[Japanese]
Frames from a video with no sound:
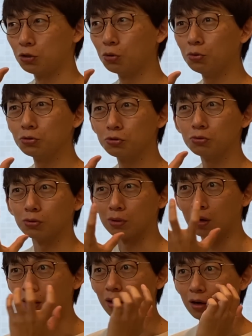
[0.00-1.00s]
表情
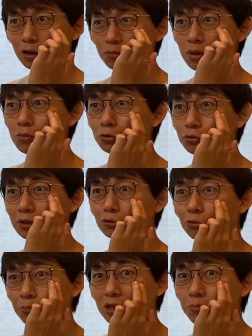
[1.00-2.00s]
が目元が
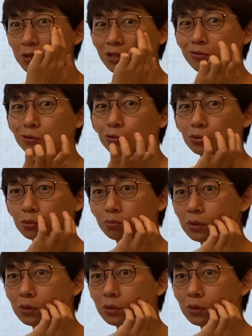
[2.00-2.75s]
こうピリピリってこ